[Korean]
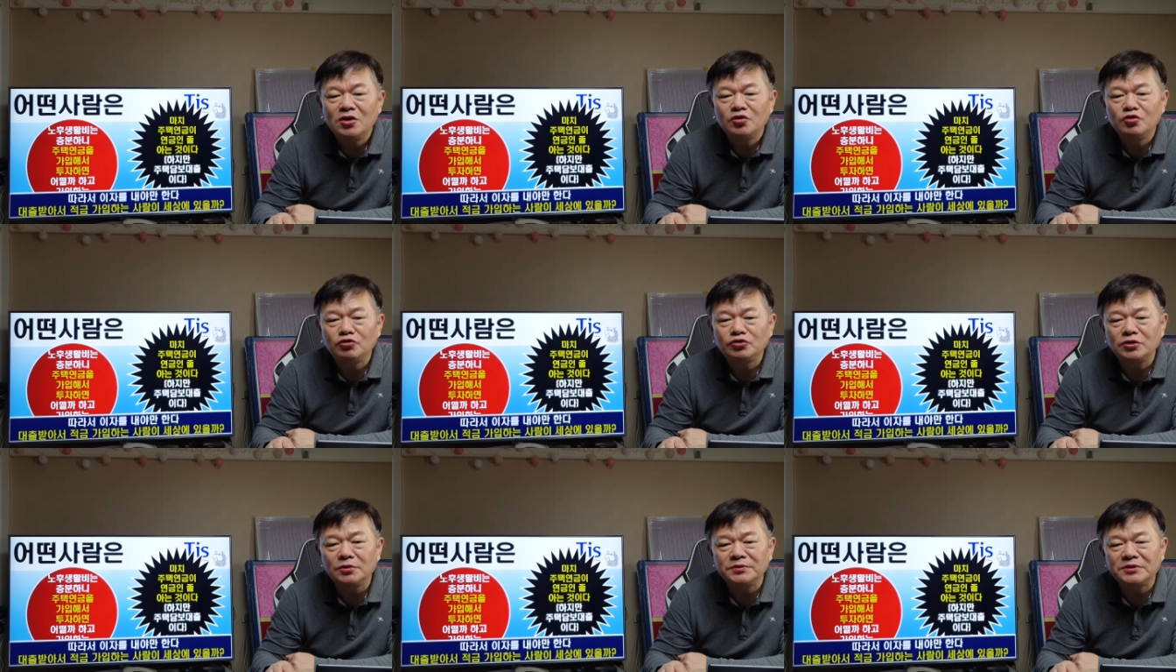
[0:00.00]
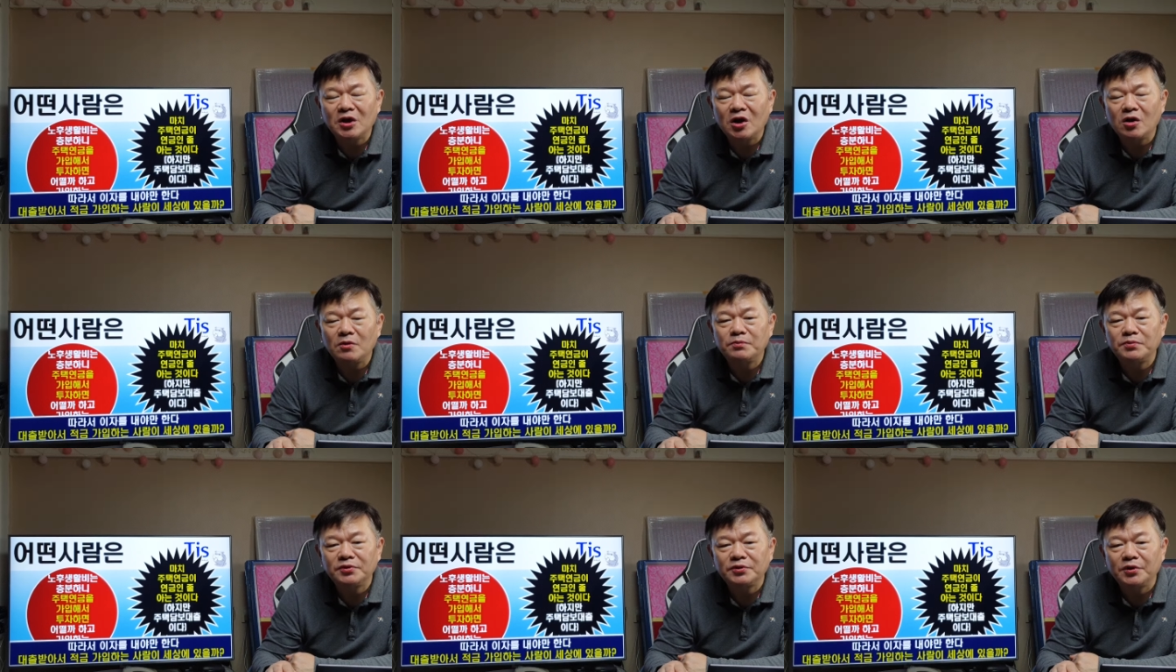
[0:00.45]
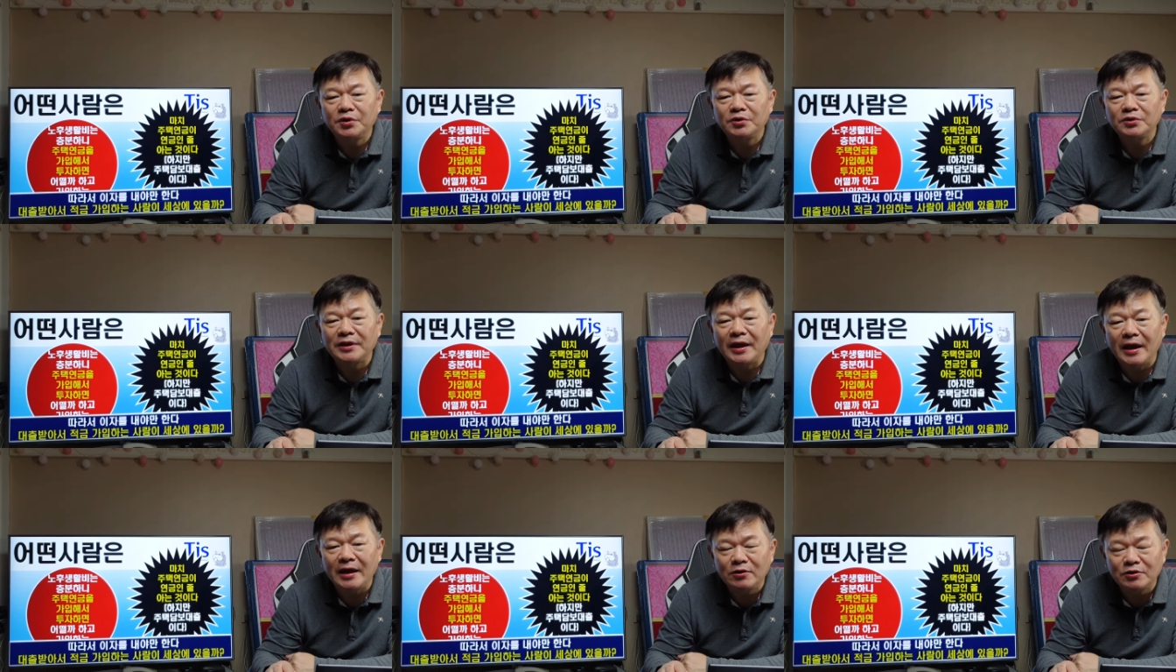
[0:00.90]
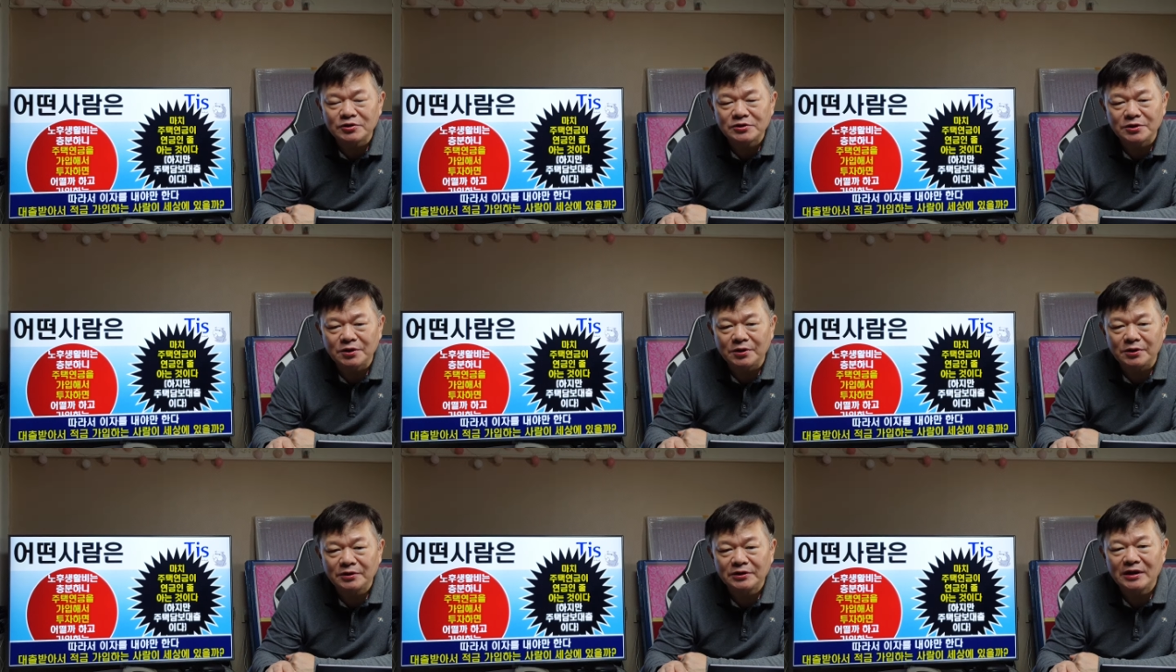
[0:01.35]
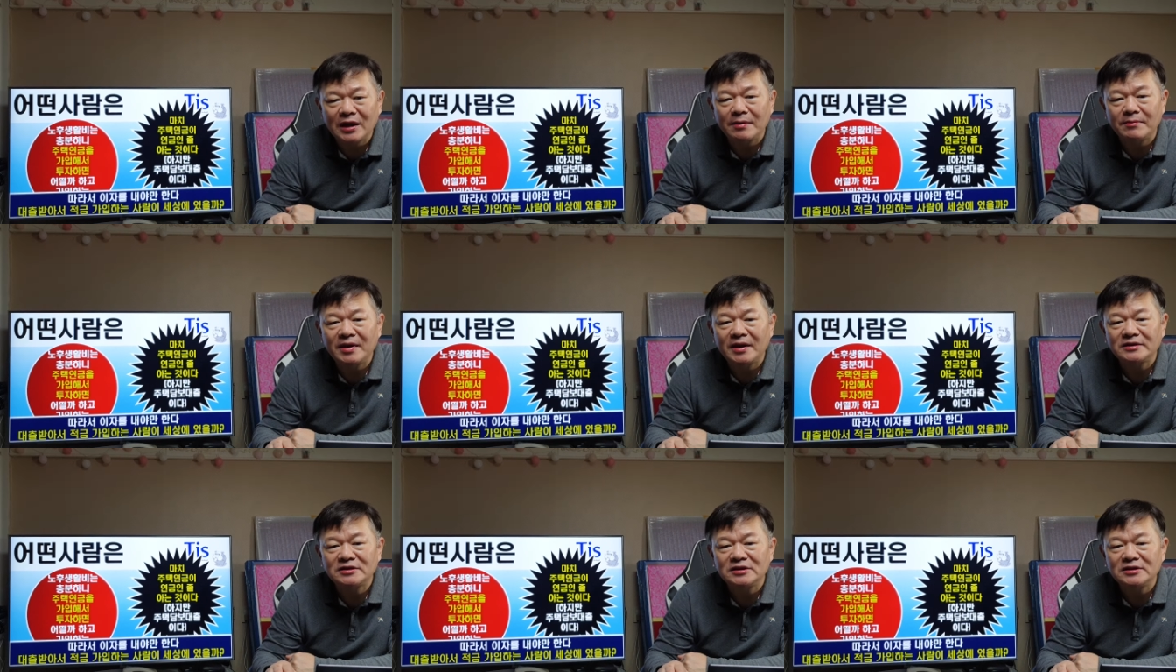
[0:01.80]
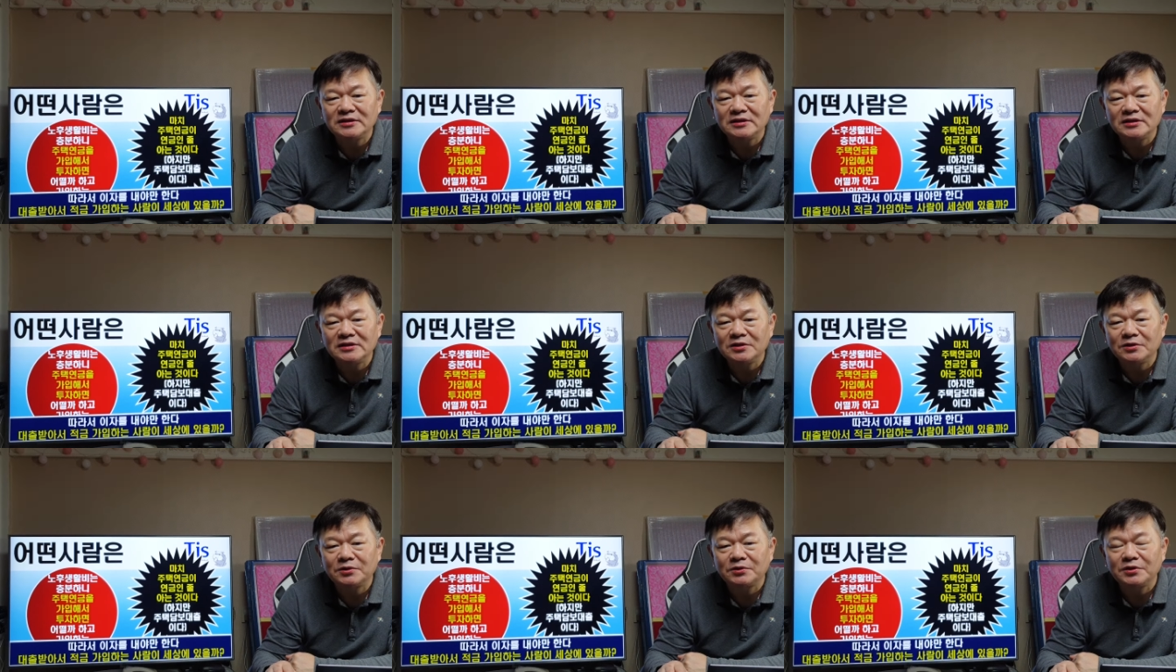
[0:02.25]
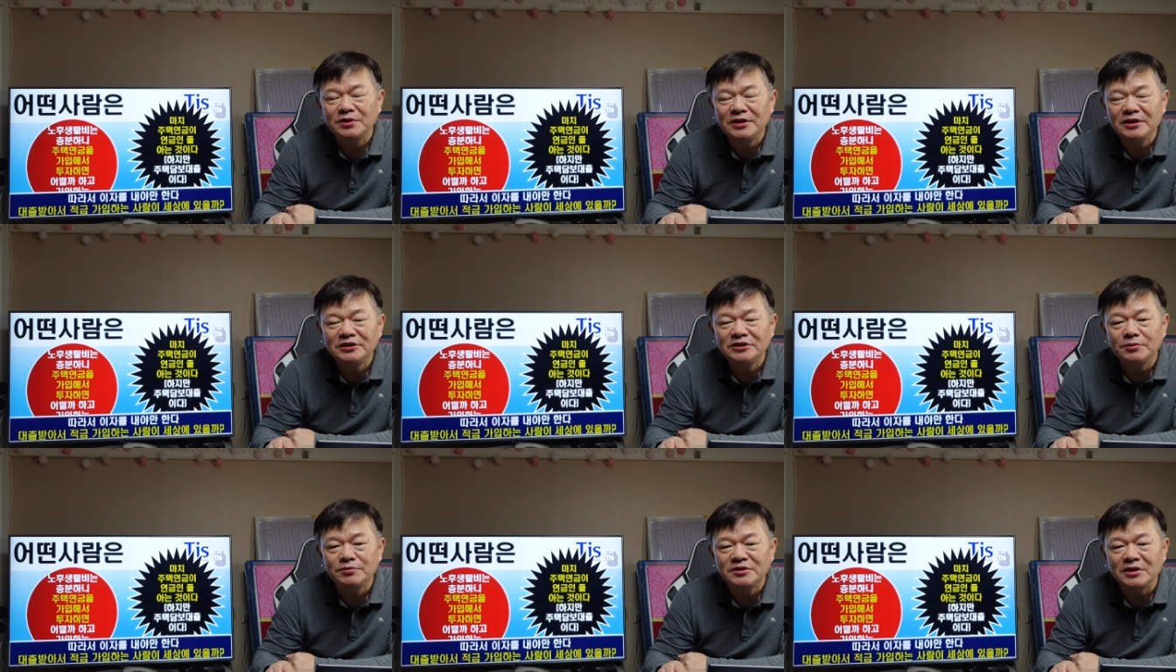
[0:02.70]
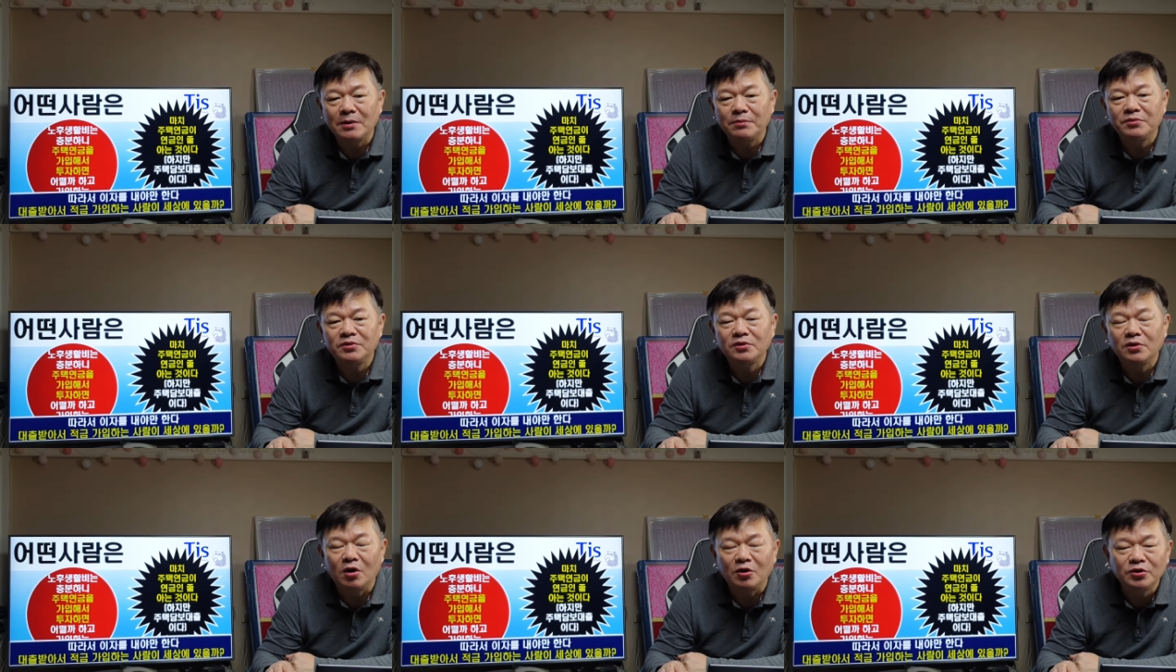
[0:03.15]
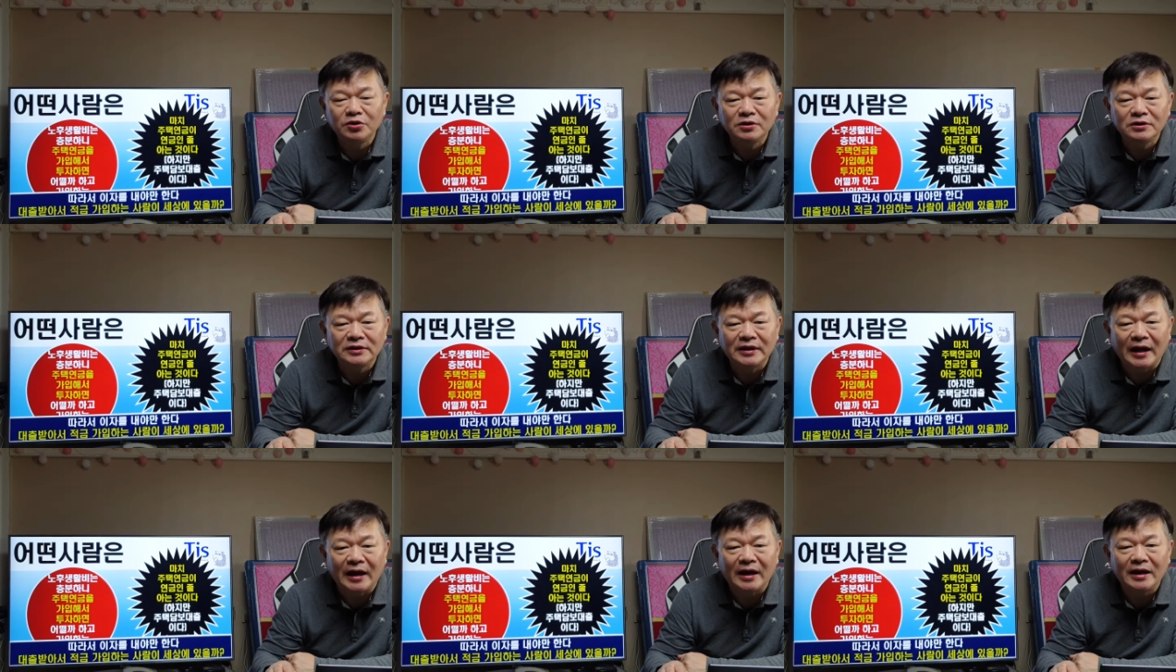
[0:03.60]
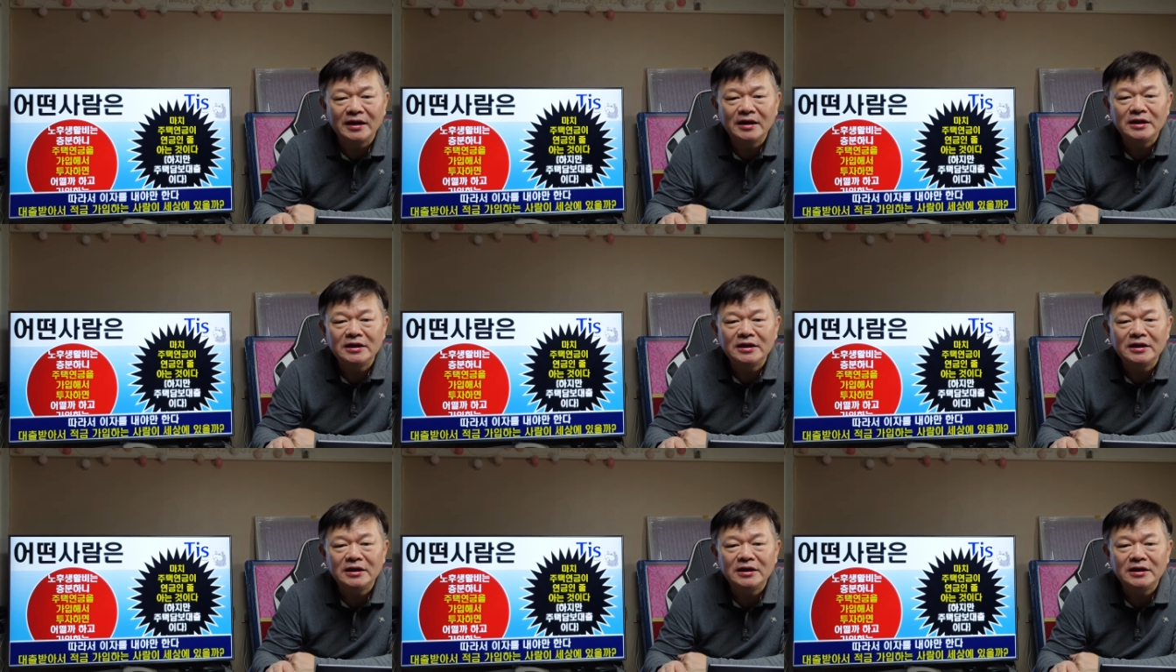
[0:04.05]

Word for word: 6.45% 내고서, 그 다음에 실질적으로 1.4% 얻는다.